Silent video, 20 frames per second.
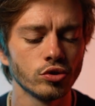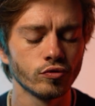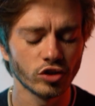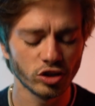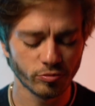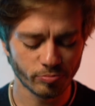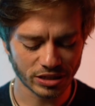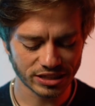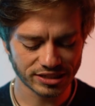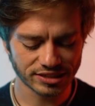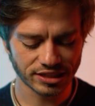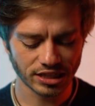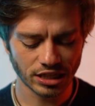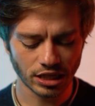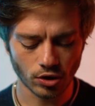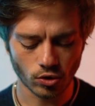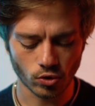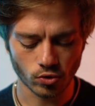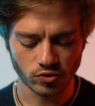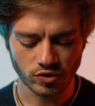de votre
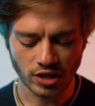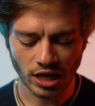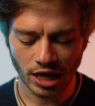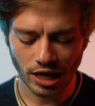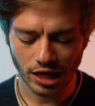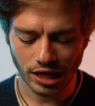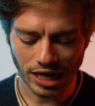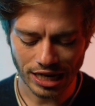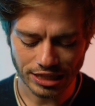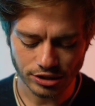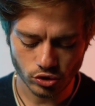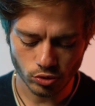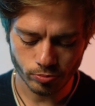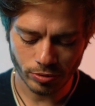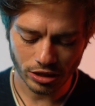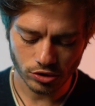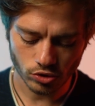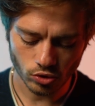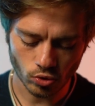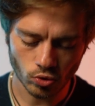passé, on a l'as de
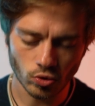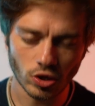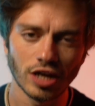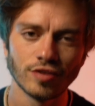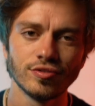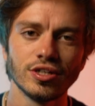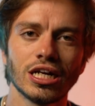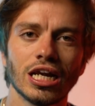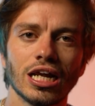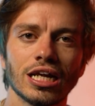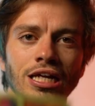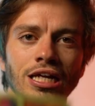bâton avec la